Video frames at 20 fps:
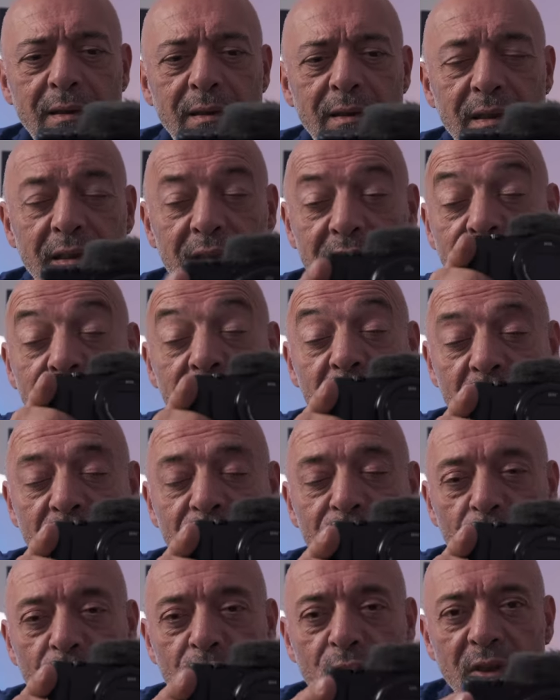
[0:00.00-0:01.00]
intelligent
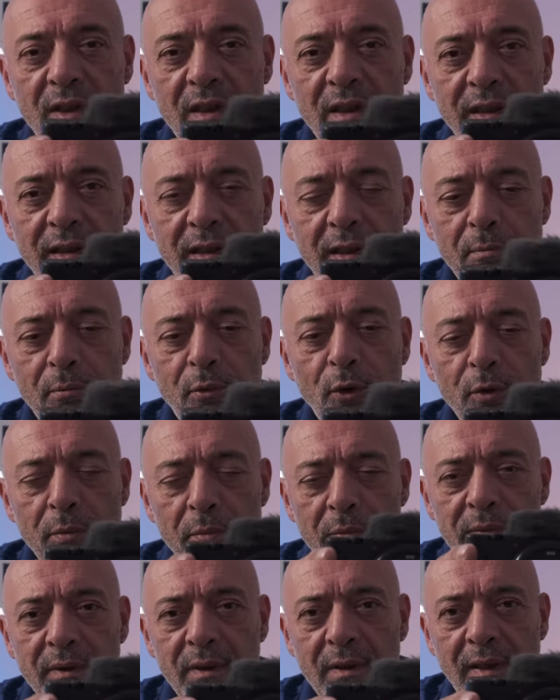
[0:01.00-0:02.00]
foto dedikleri
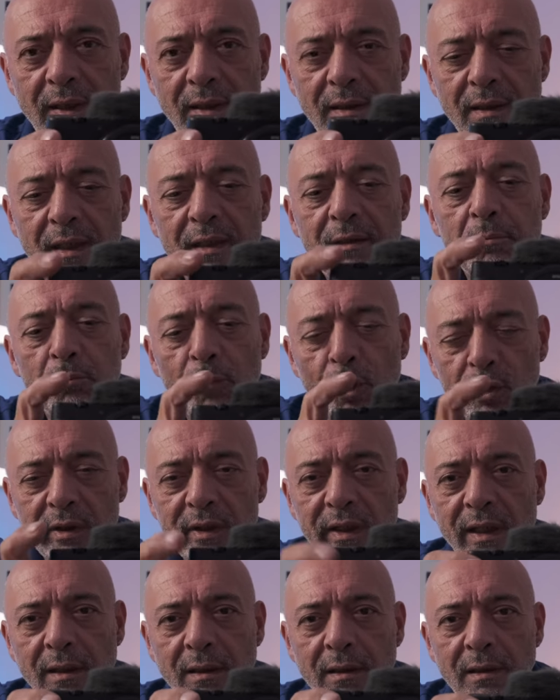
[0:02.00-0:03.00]
bölümle yani
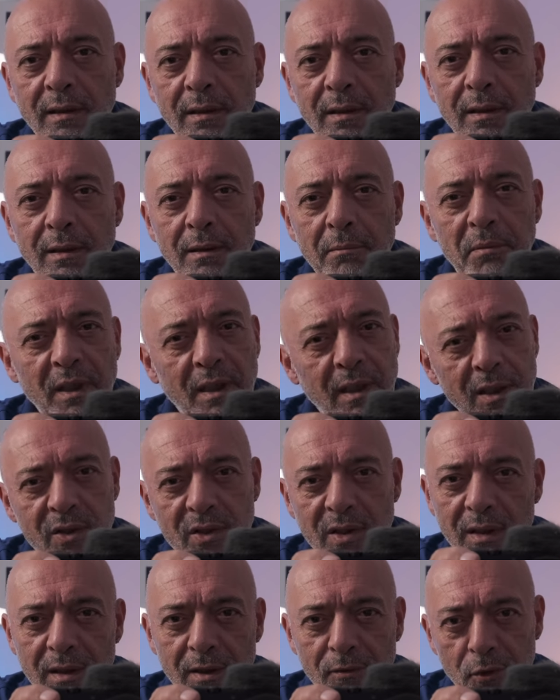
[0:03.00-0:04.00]
modla birkaç
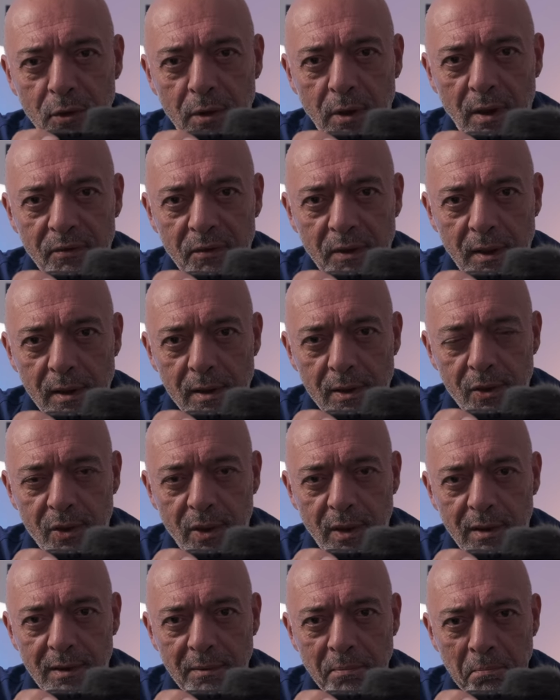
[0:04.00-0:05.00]
tane de fotoğraf karesi
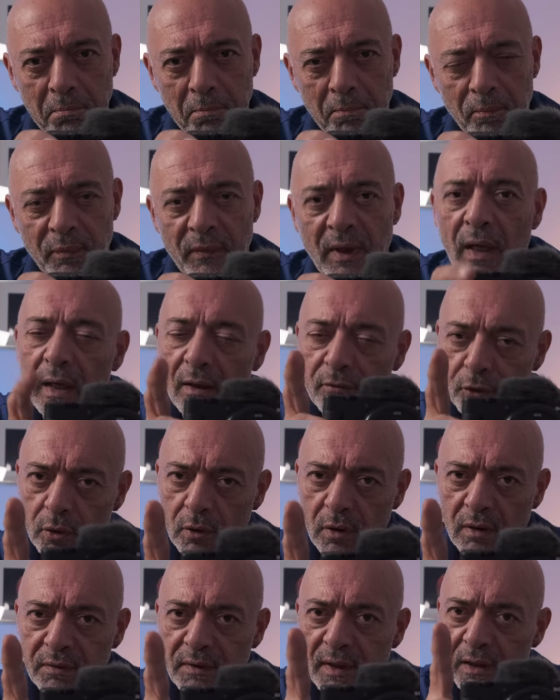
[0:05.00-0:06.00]
çektim. Ha
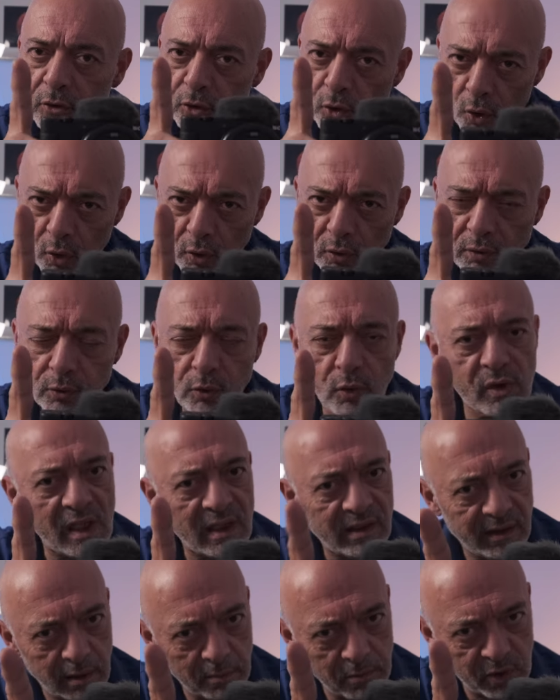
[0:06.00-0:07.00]
fotoğraflar RAW
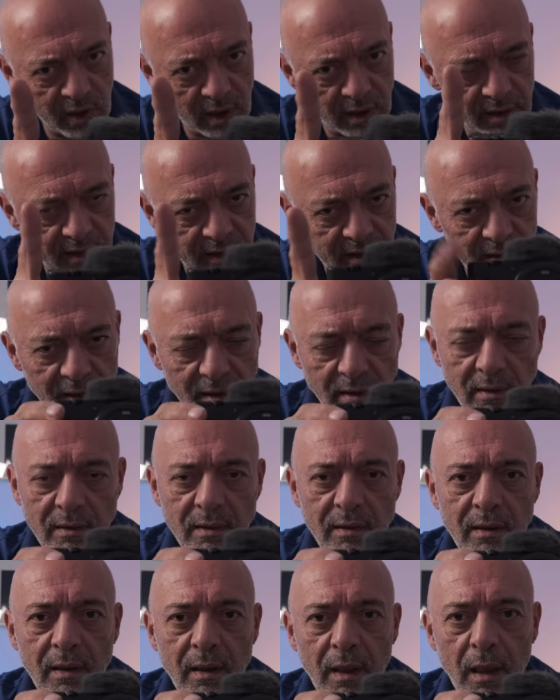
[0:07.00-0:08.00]
düzeltilmiş halleri der.
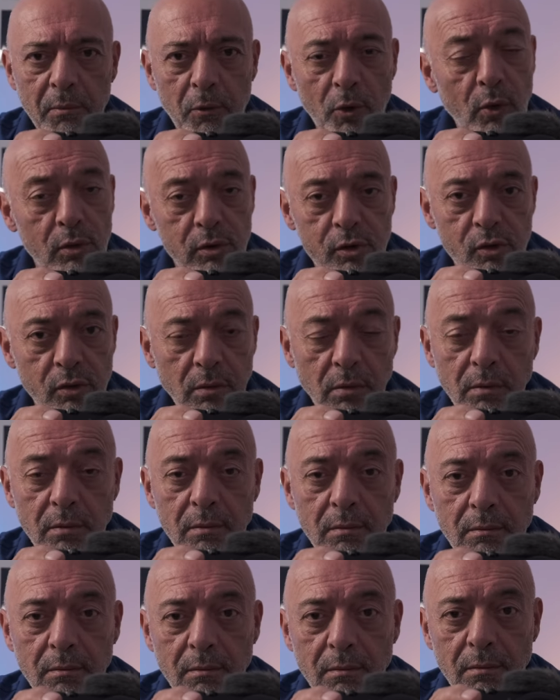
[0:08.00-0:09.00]
Ama olsun.
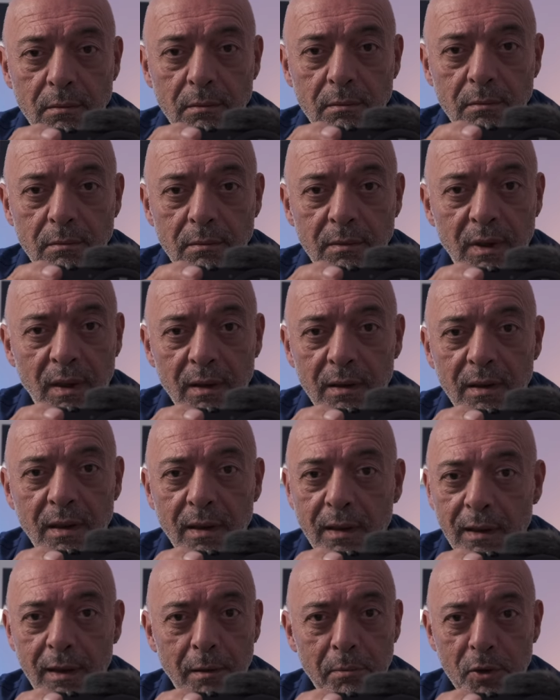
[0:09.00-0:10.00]
Yani ne
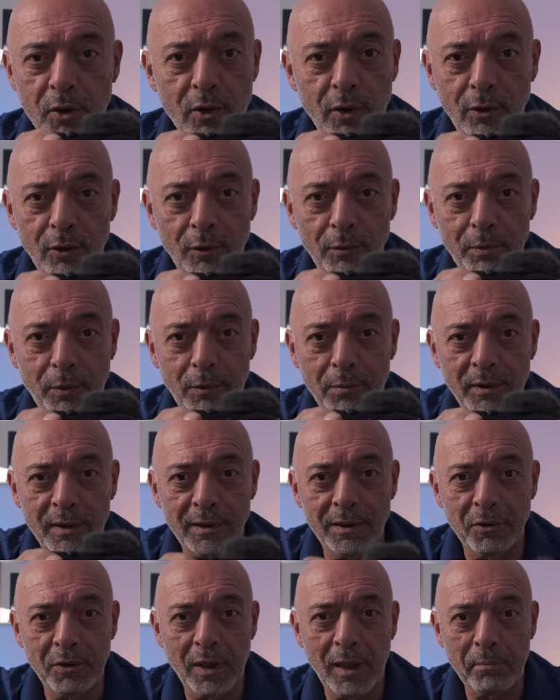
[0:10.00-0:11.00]
kadar başarılı olup
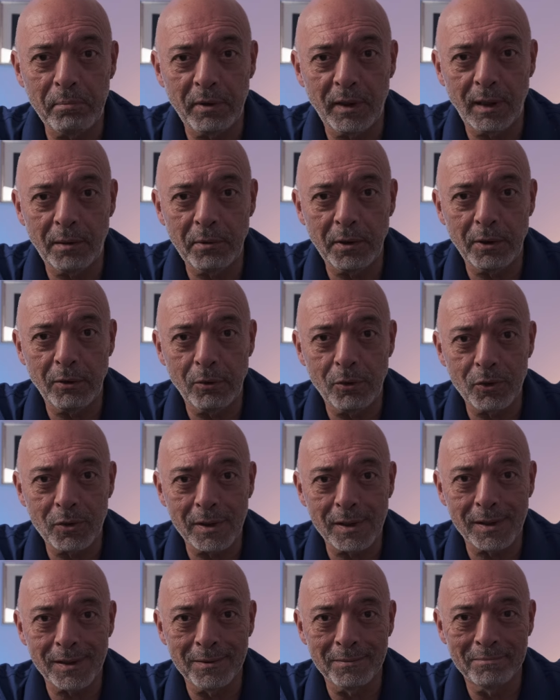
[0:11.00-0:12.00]
olmadığını hep beraber
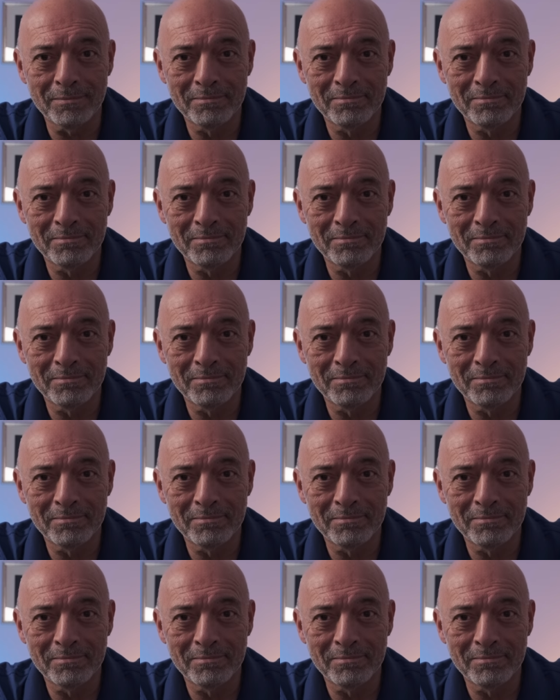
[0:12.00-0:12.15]
göreceğiz.